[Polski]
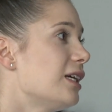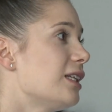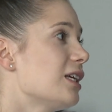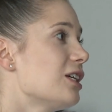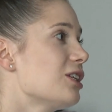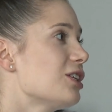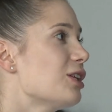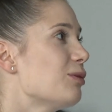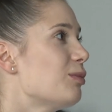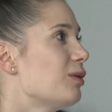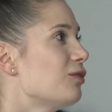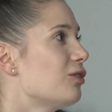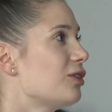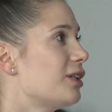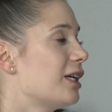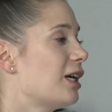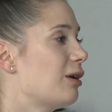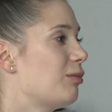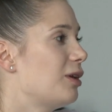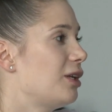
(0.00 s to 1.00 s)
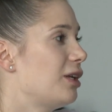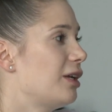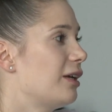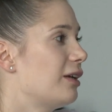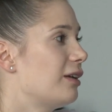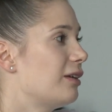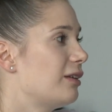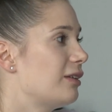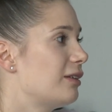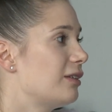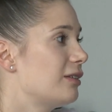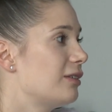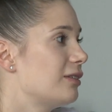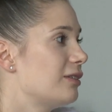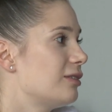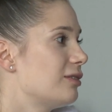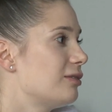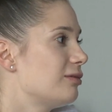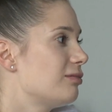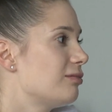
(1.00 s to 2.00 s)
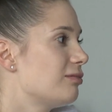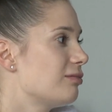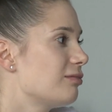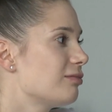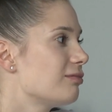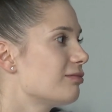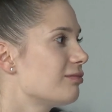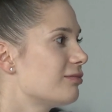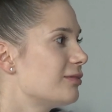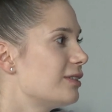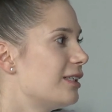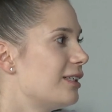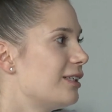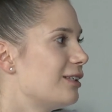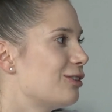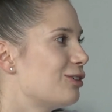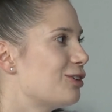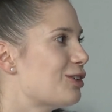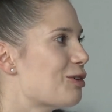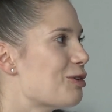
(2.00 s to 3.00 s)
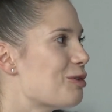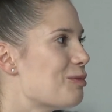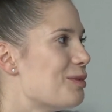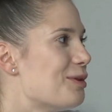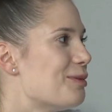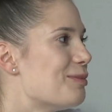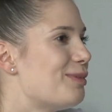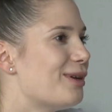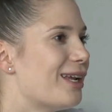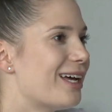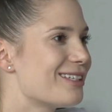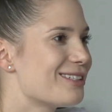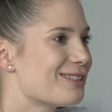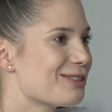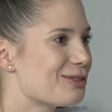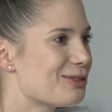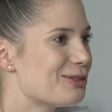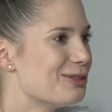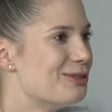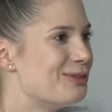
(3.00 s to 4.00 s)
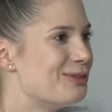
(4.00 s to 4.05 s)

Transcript: także na pewno te kamienie e, dodały mi blasku.